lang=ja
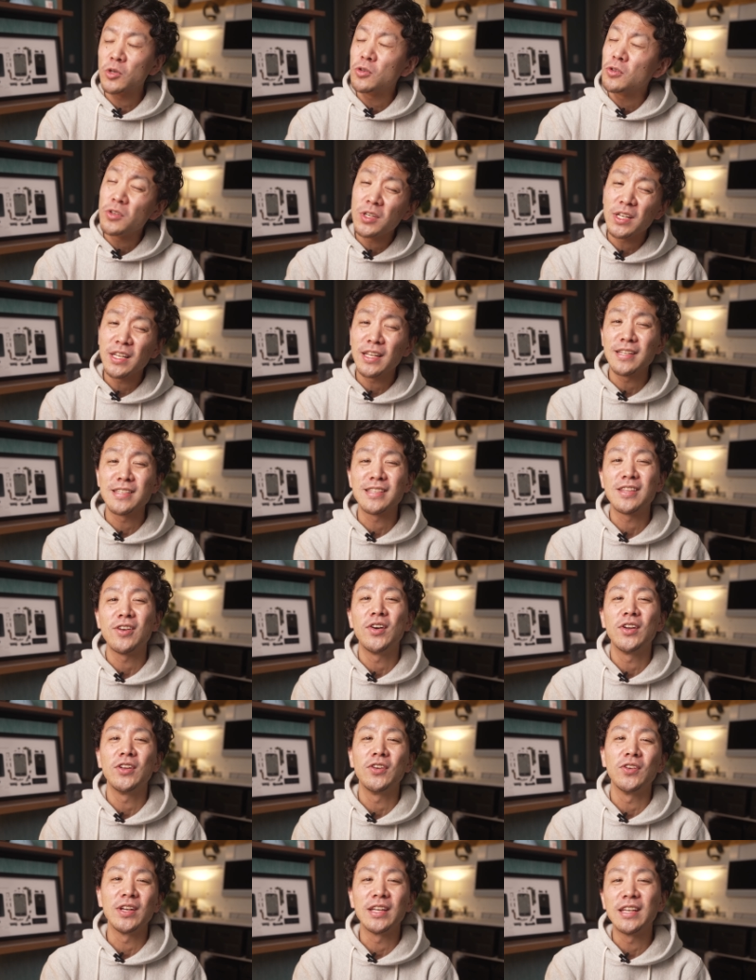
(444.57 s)
空気で伝
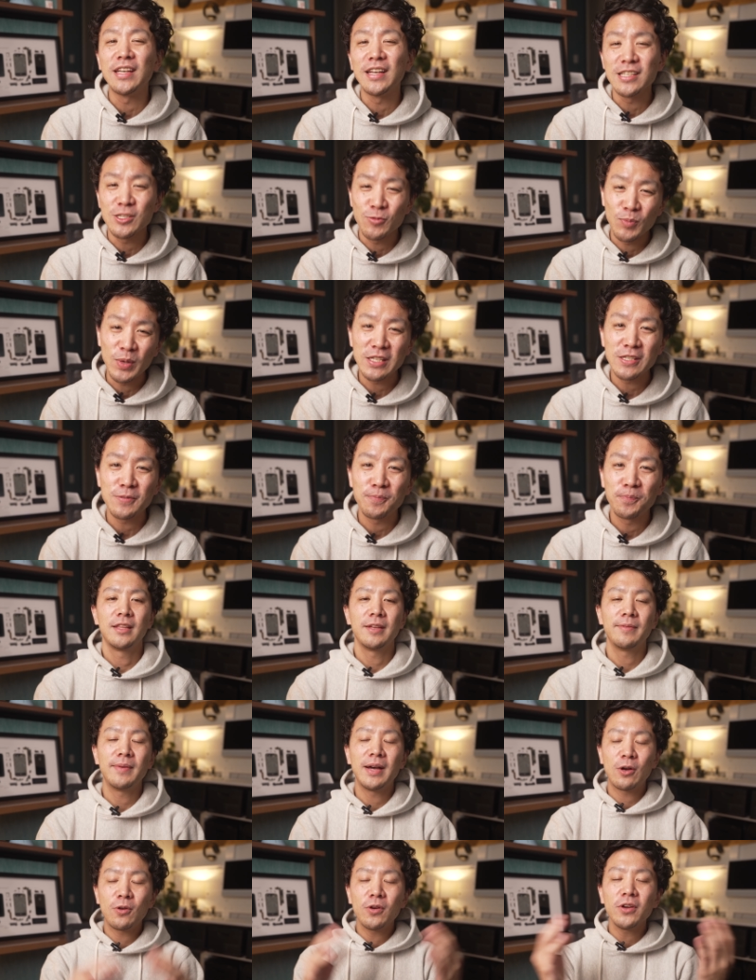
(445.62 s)
わるような気がしますで
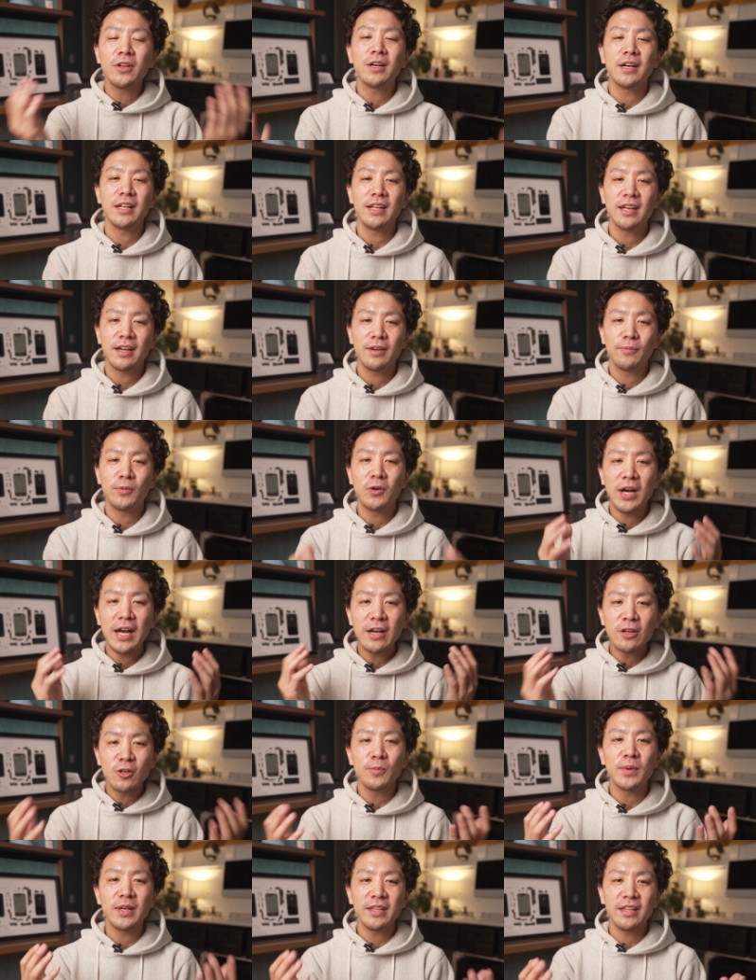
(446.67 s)
まあこういうのはねもうあ
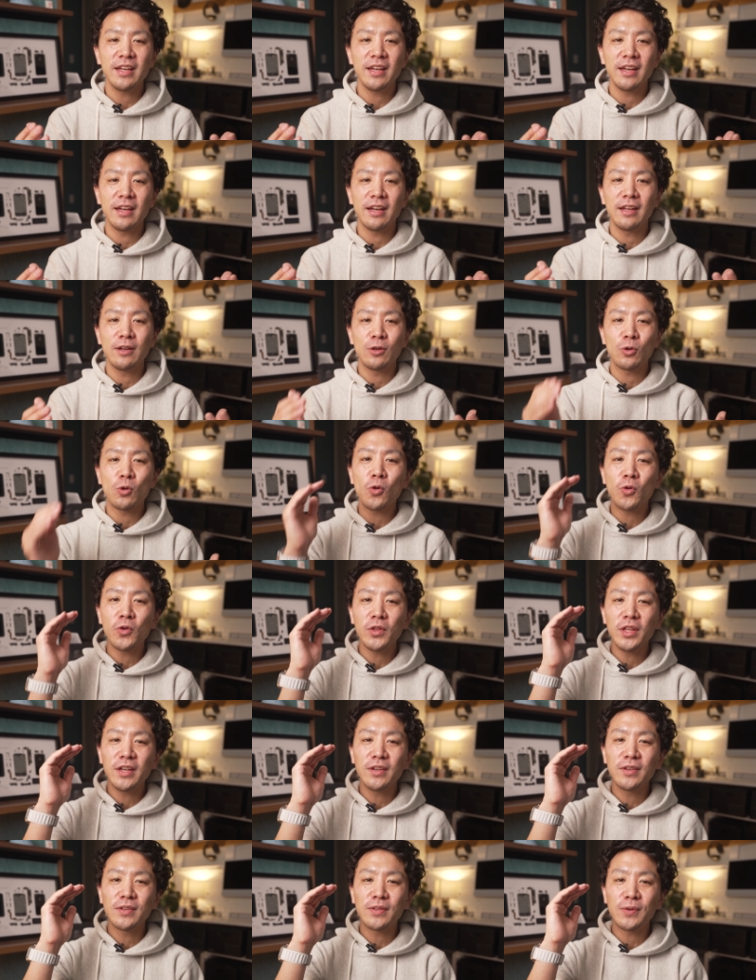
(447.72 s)
くまであのここ
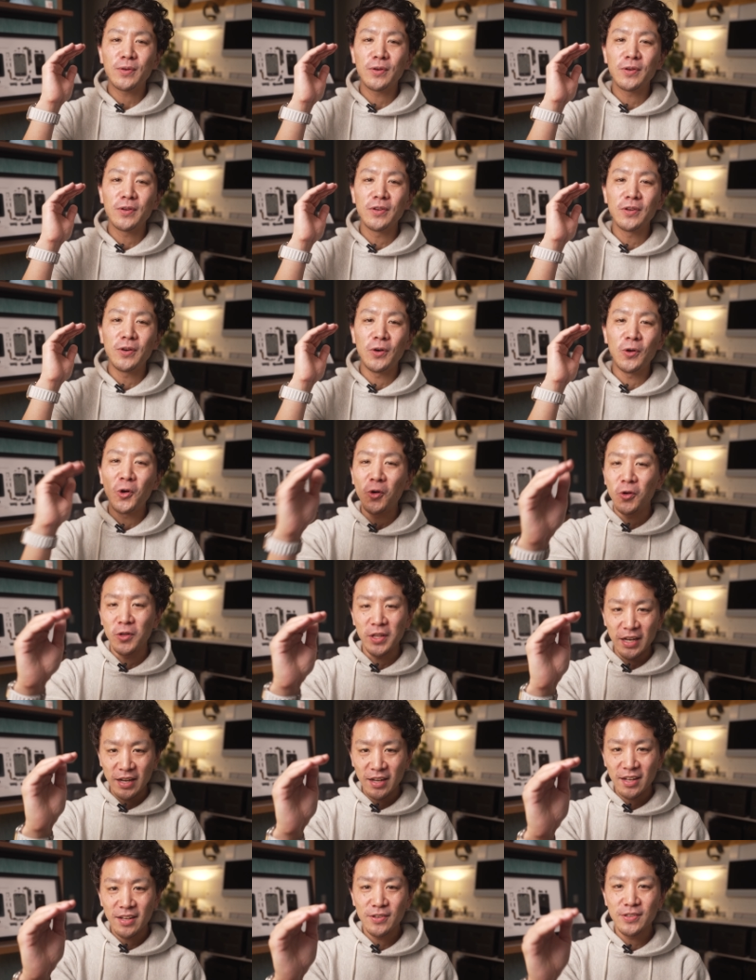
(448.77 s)
で言うところの
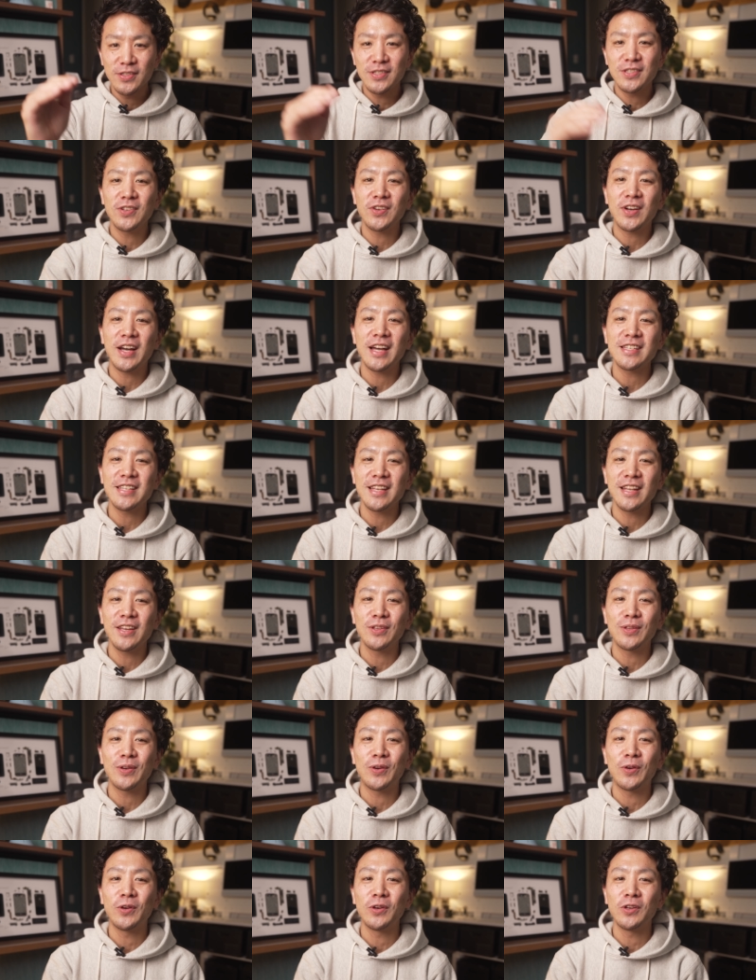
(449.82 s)
オーナー普通の会社で言
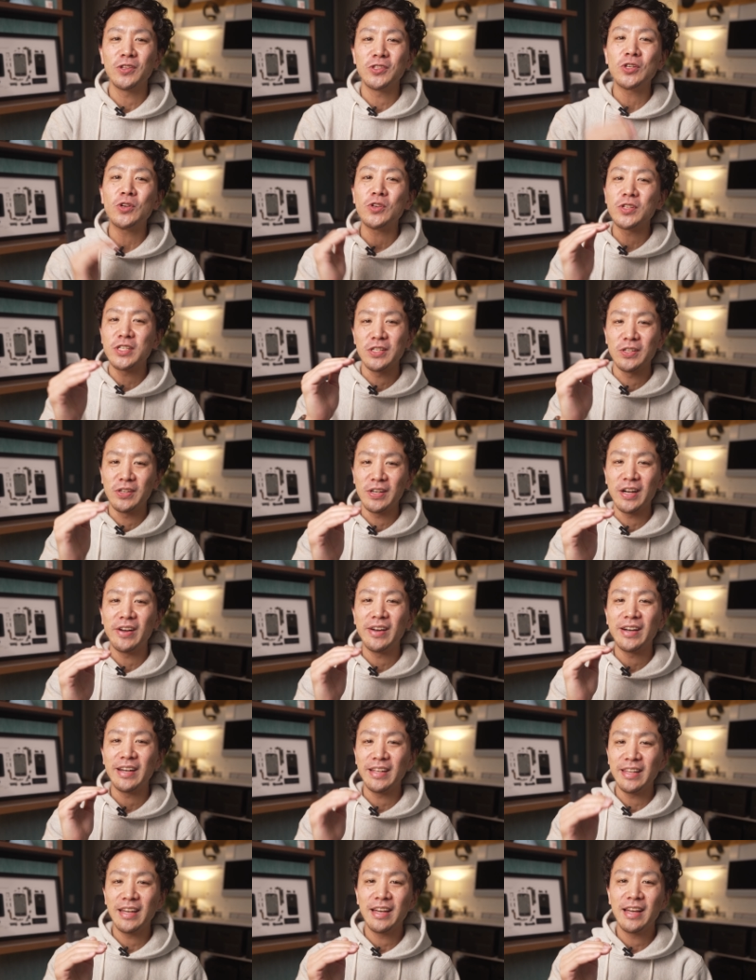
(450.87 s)
うところの上司の
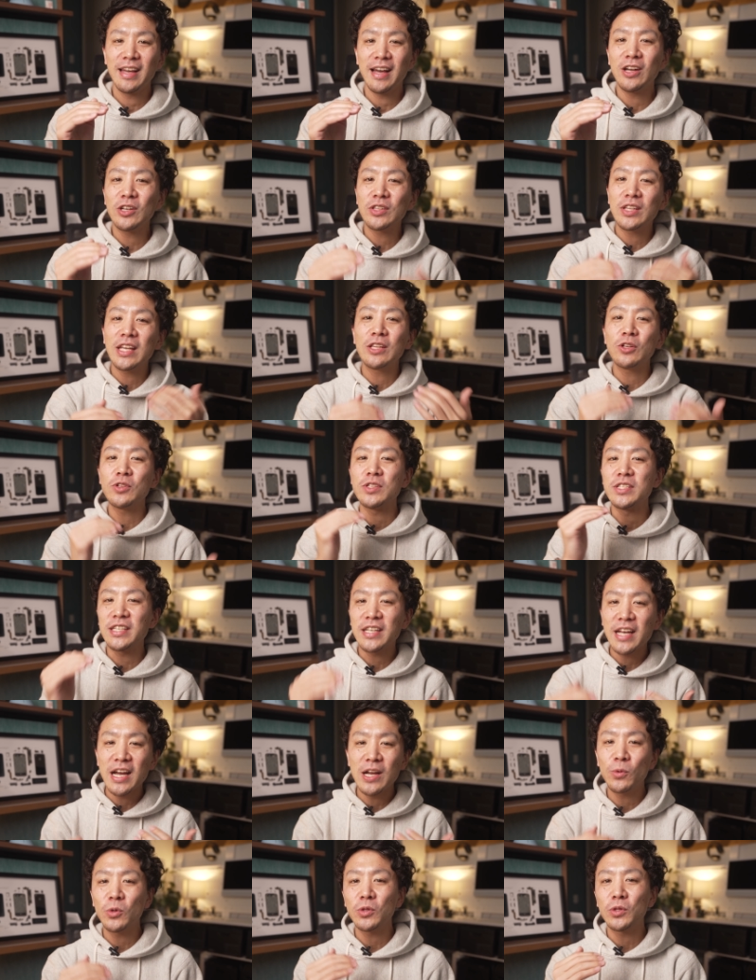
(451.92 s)
側がねある程度時
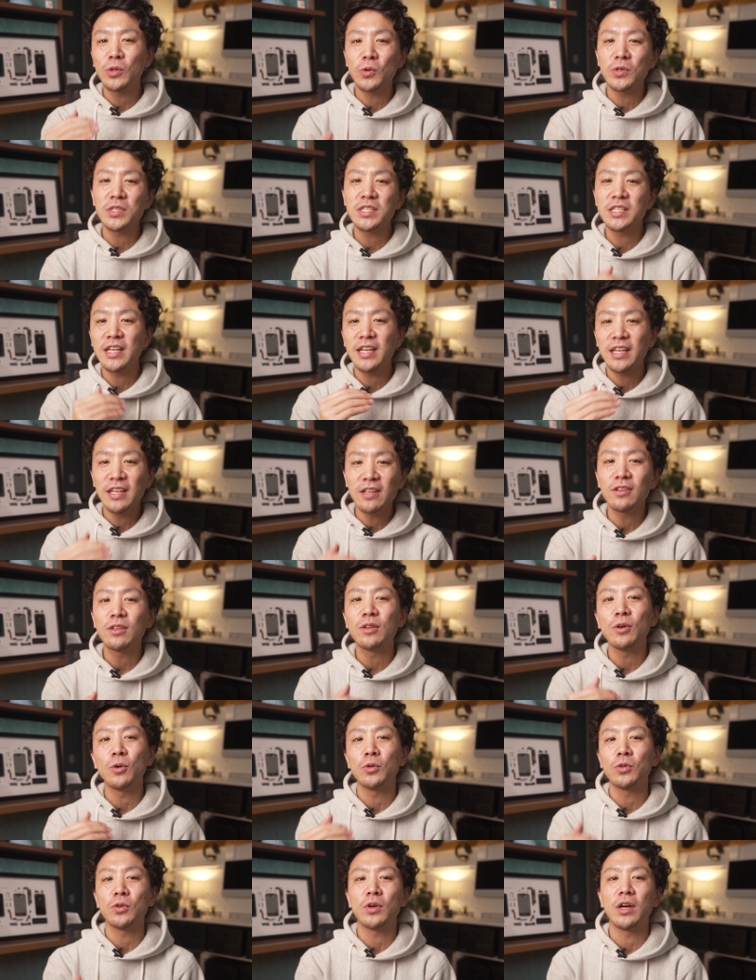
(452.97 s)
間を投資できるって
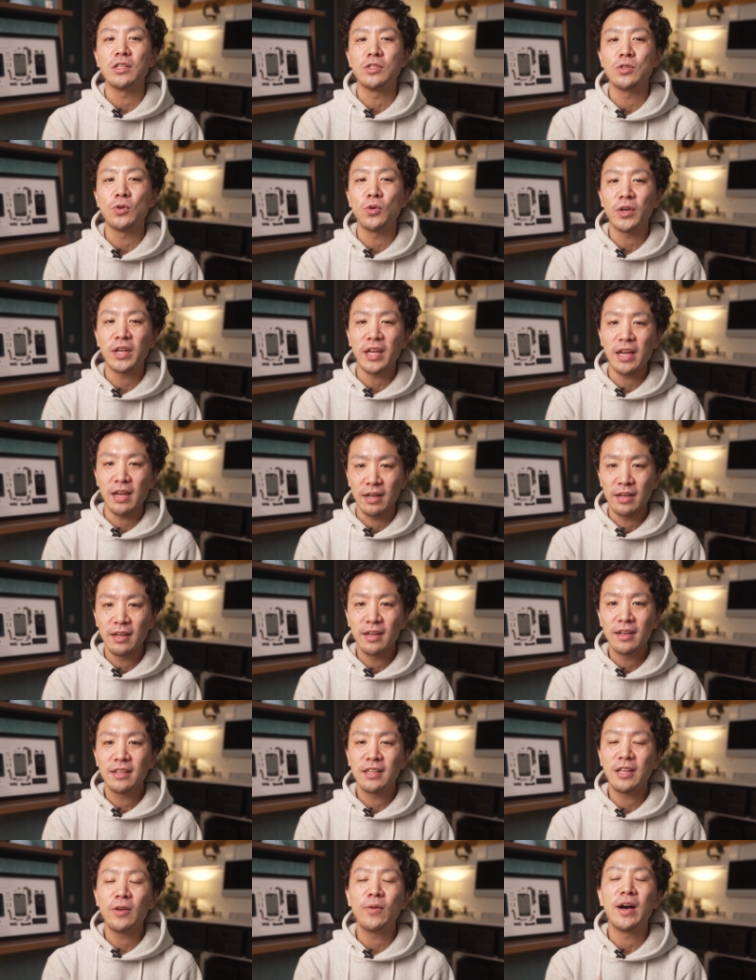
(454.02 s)
いうことが条件
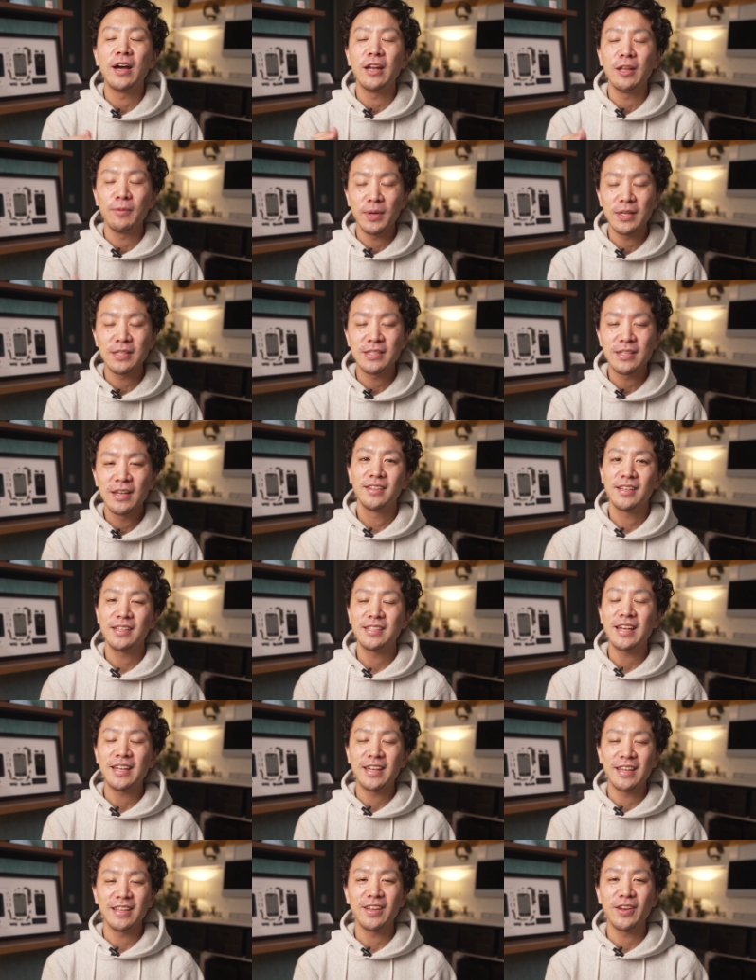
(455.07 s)
ではあります
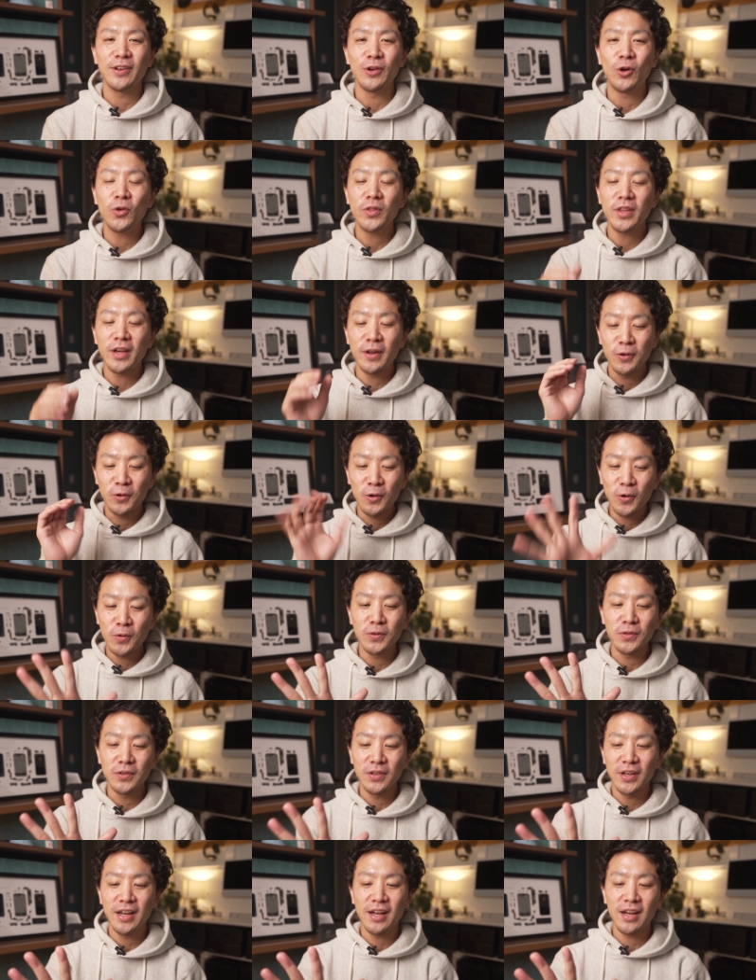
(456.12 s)
さっき言ったようにオーナーの5
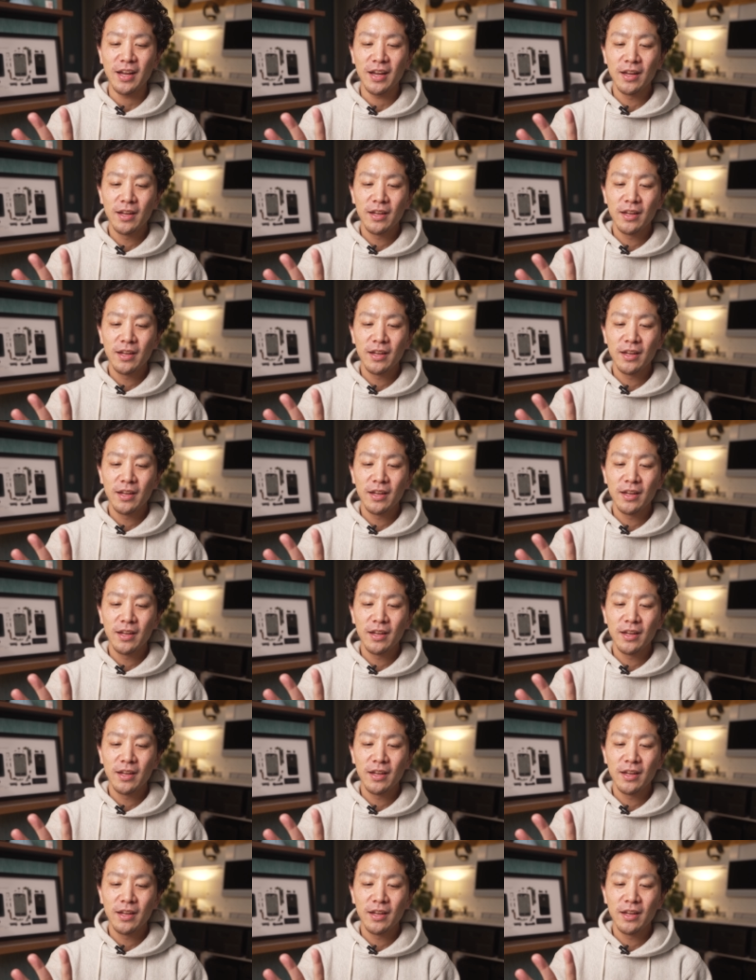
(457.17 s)
分が、